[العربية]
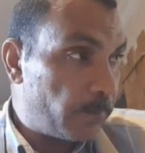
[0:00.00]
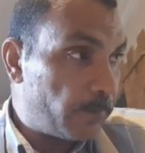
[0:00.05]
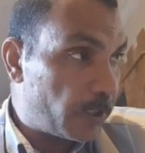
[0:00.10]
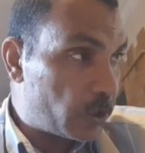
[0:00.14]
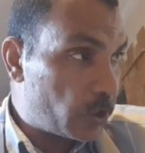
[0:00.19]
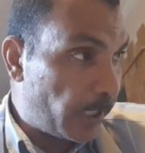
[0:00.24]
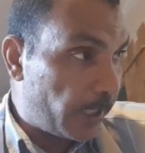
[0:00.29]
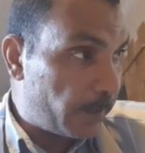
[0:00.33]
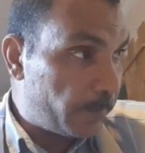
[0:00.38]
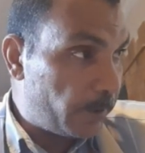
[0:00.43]

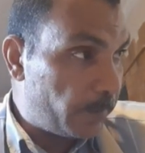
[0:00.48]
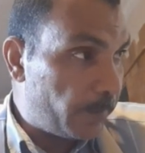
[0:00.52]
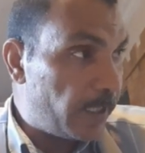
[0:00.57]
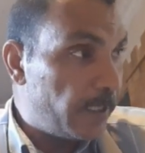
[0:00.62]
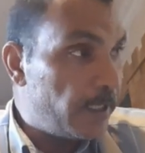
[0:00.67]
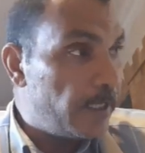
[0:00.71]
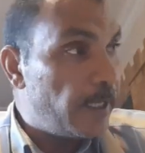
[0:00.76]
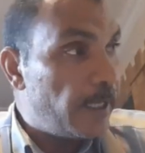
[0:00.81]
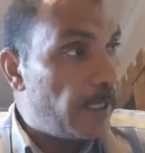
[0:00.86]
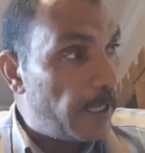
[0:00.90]
ماشي
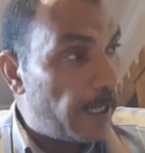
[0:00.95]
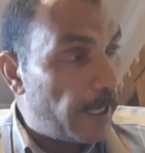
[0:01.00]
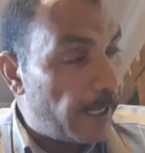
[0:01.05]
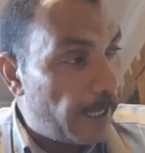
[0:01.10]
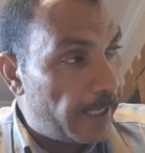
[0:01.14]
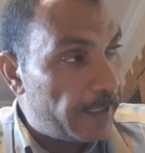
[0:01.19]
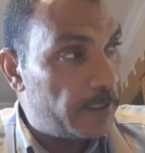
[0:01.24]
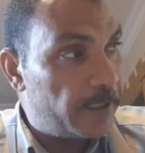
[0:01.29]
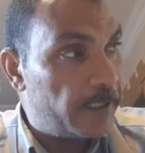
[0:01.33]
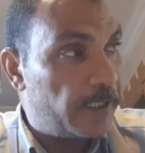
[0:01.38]
حبيبة
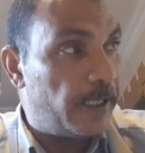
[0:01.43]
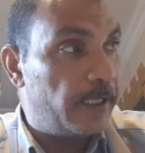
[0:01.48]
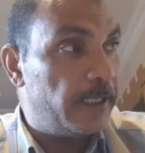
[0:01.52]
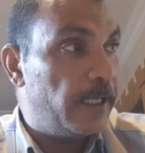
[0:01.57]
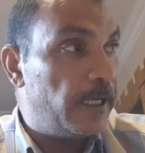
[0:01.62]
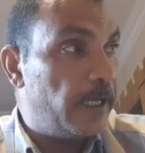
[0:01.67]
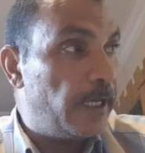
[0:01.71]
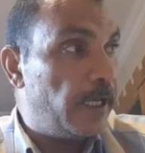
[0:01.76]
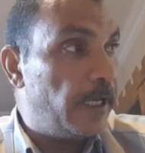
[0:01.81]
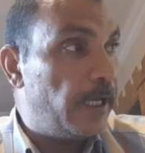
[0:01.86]
لأن
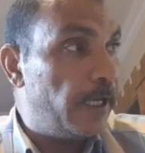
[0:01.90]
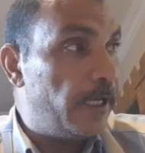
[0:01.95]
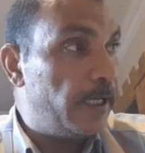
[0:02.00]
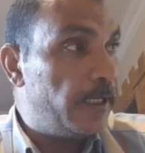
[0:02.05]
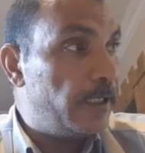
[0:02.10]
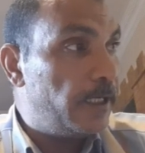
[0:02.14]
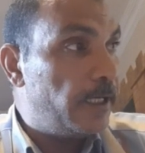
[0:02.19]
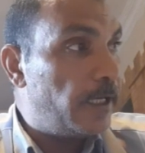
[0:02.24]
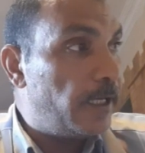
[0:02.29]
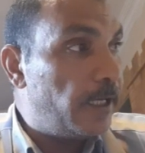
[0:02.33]

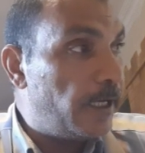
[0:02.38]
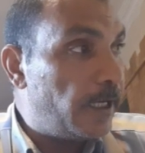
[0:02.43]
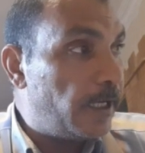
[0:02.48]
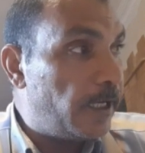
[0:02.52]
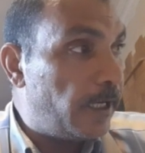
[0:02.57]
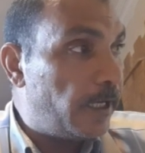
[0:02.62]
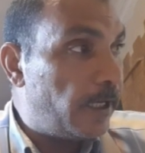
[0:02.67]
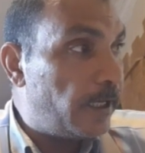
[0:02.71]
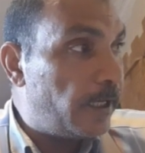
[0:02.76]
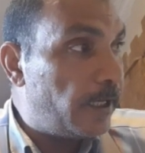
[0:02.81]
ها
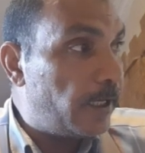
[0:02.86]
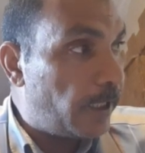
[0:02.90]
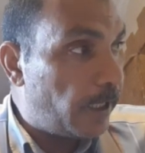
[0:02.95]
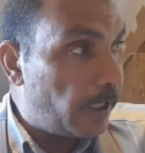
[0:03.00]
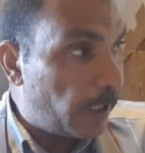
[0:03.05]
لأن